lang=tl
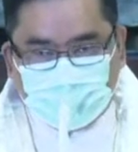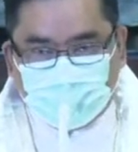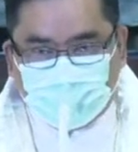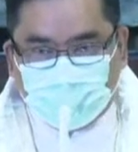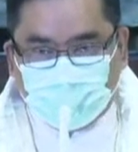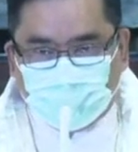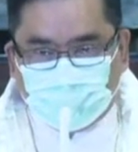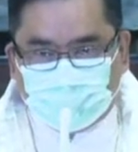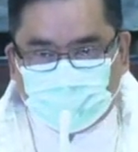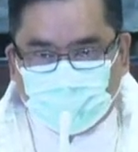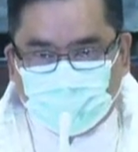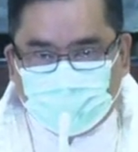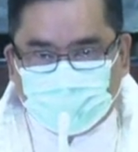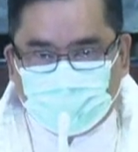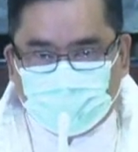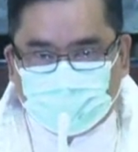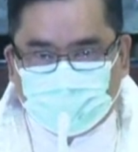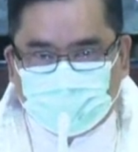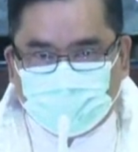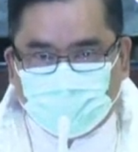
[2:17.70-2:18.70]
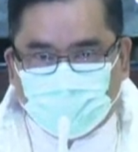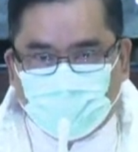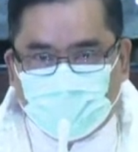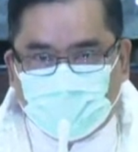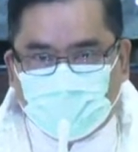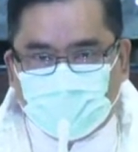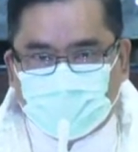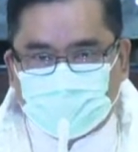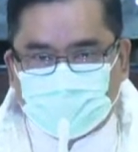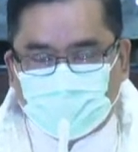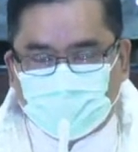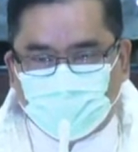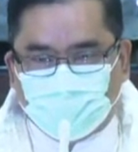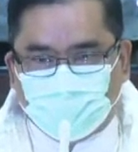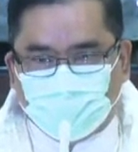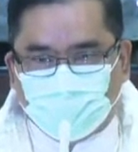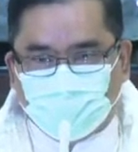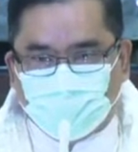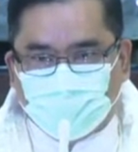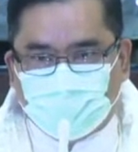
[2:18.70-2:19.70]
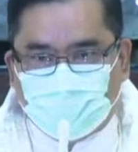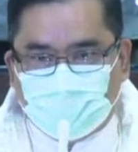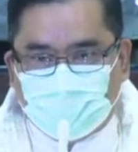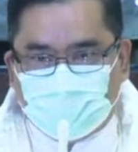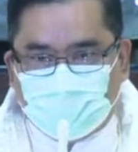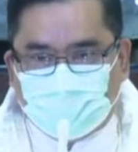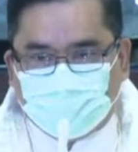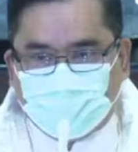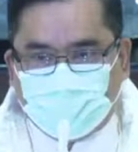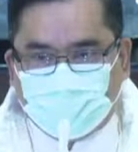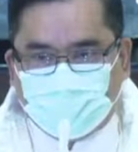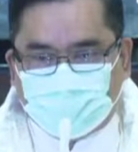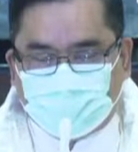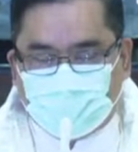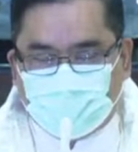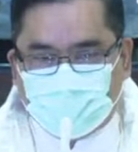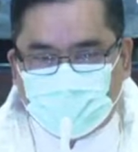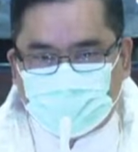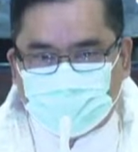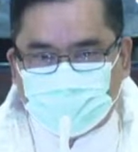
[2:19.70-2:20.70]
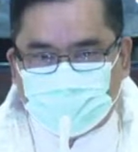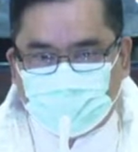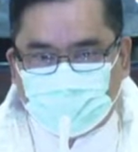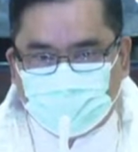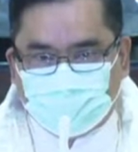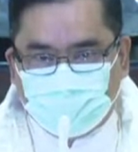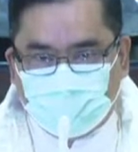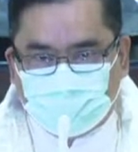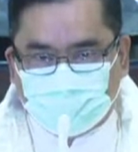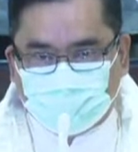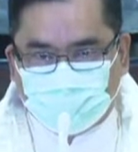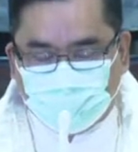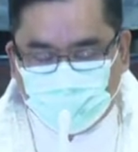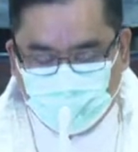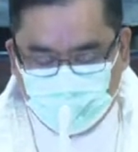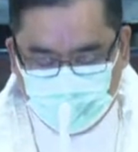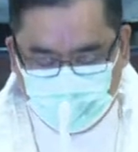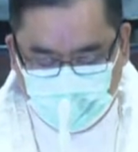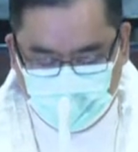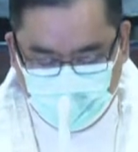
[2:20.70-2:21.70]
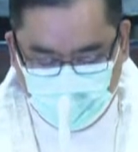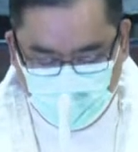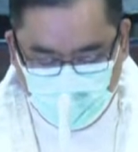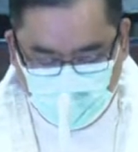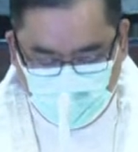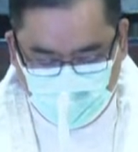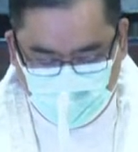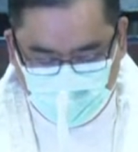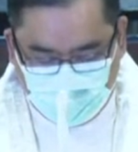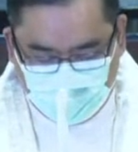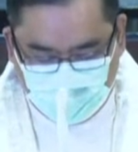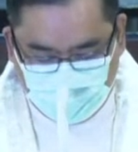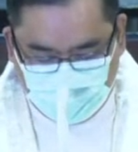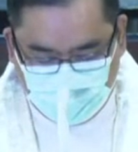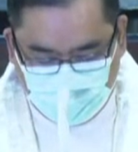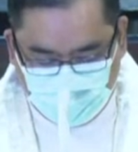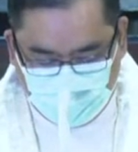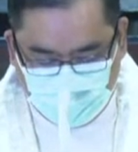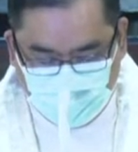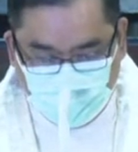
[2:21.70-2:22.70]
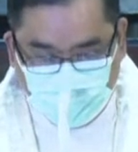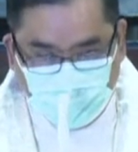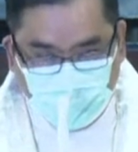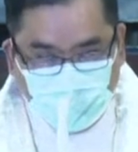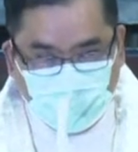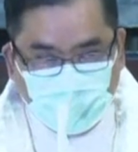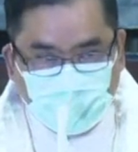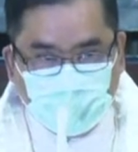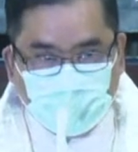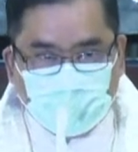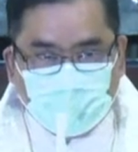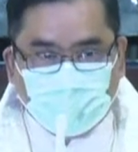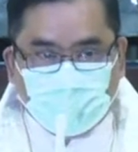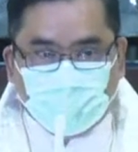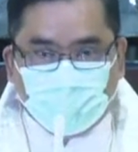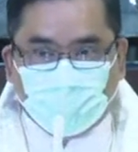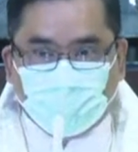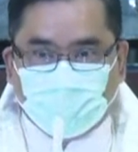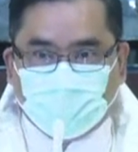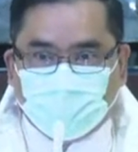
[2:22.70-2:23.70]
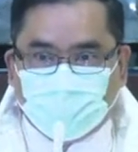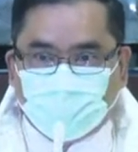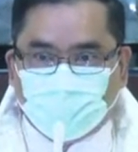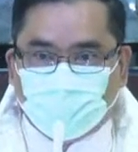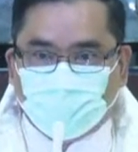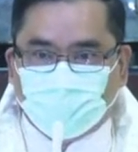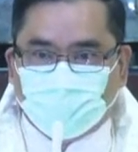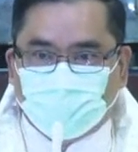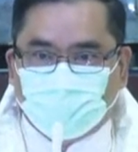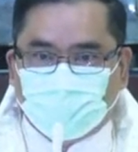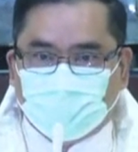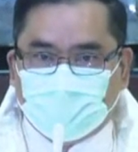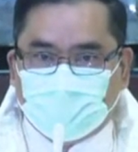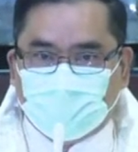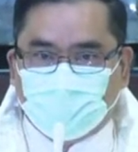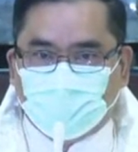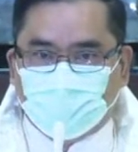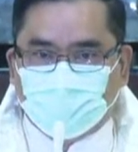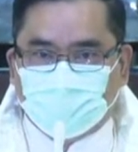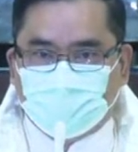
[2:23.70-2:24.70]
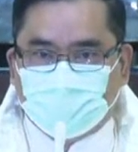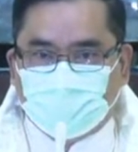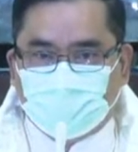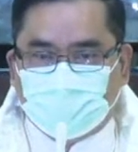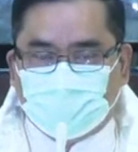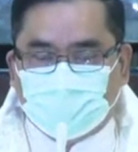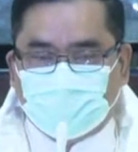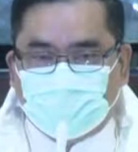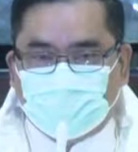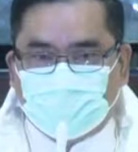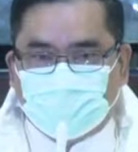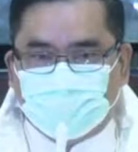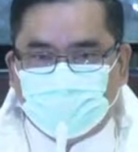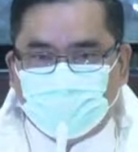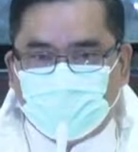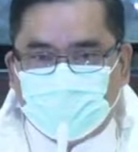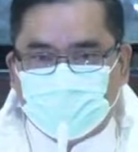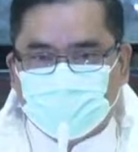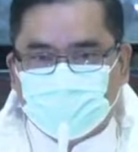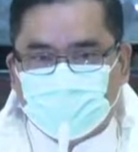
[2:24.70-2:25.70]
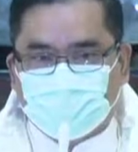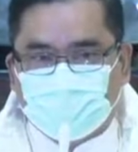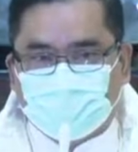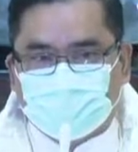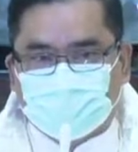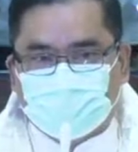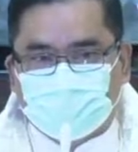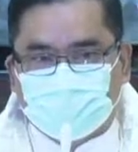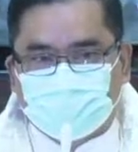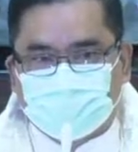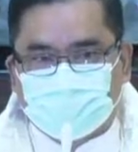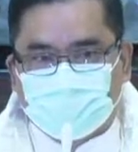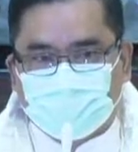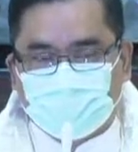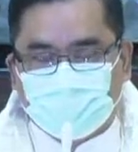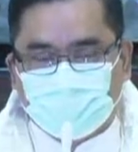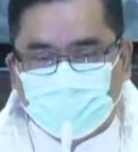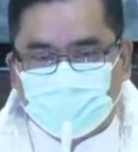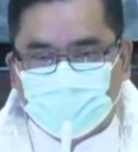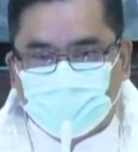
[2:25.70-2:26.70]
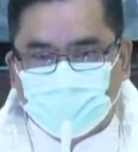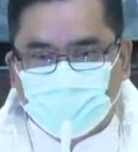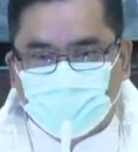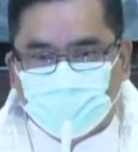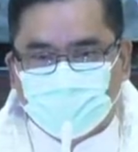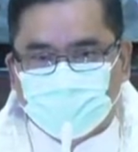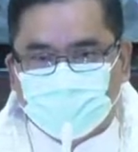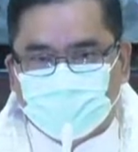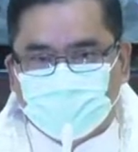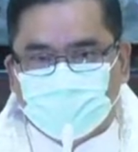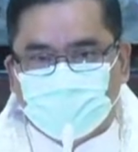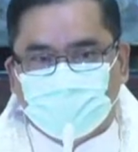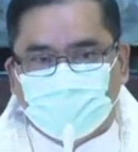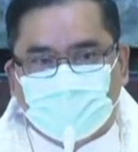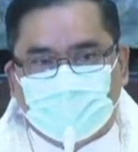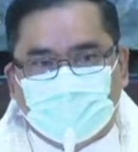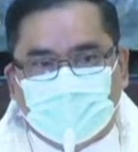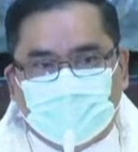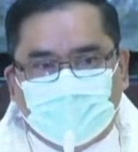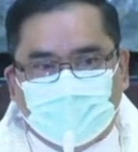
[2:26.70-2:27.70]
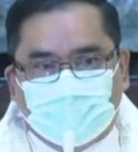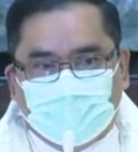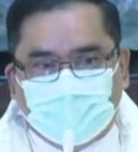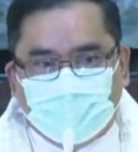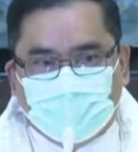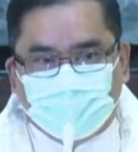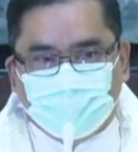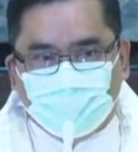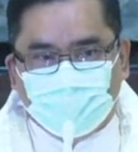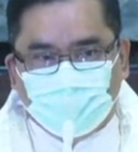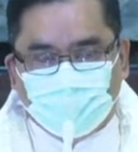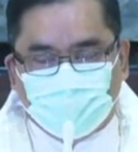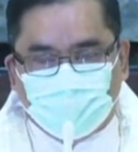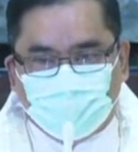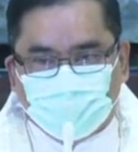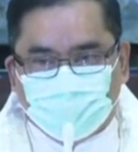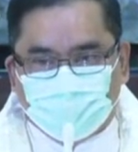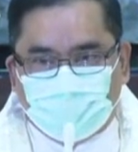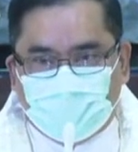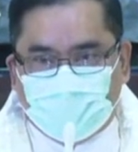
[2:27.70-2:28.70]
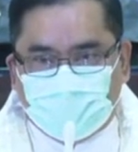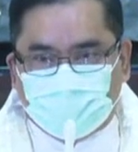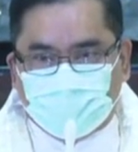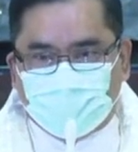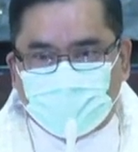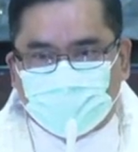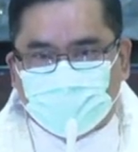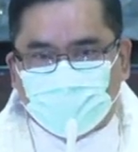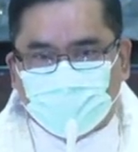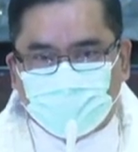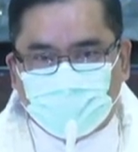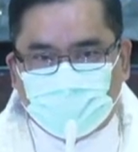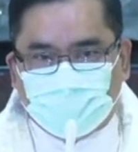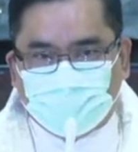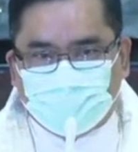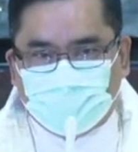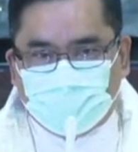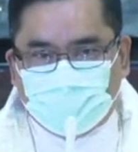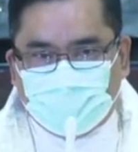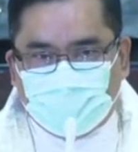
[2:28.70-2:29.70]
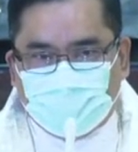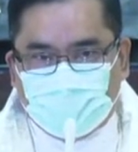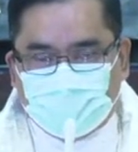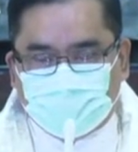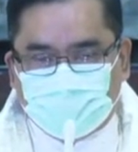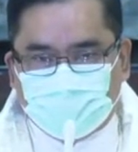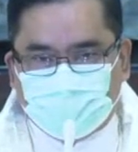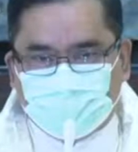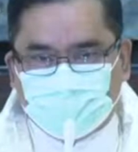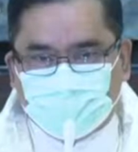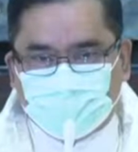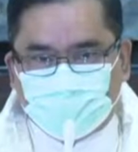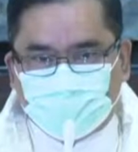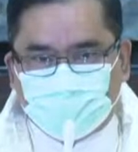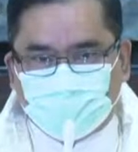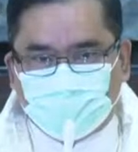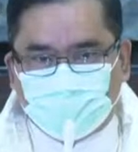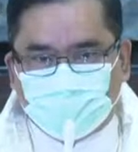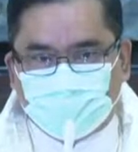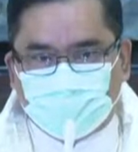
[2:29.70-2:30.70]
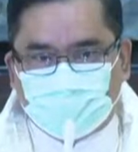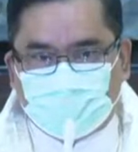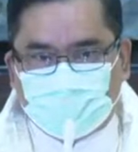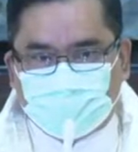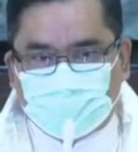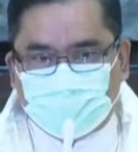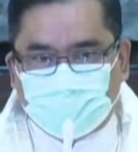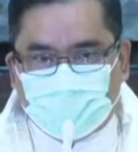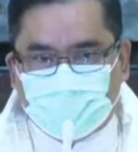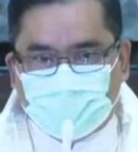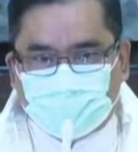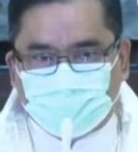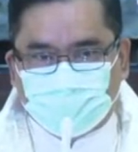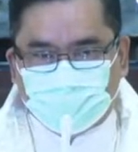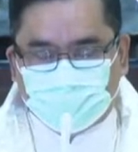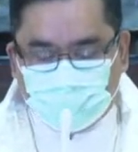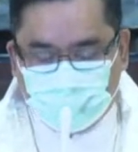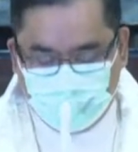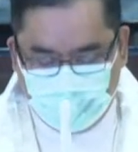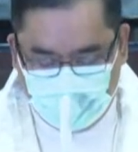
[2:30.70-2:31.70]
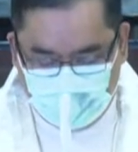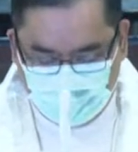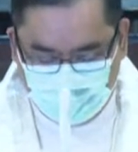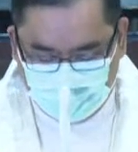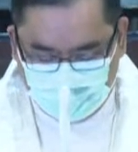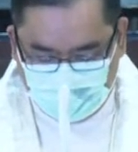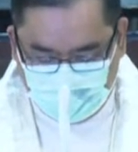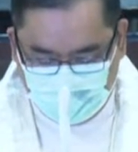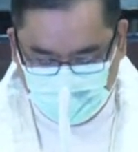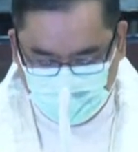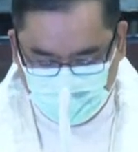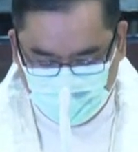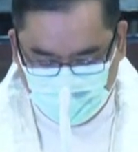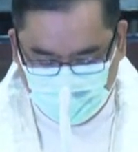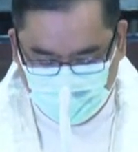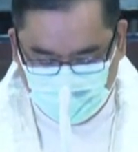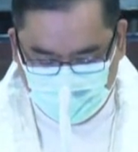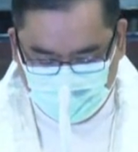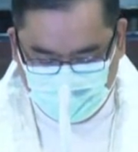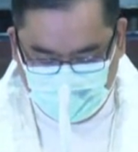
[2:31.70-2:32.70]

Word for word: Meron tayong pagtitiwala sa guro na may kakayan siyang magturo sa iyo o ngayong panahon ng kampanya sa eleksyon, ibinubuto natin o pinipili natin yung kandidato na meron tayong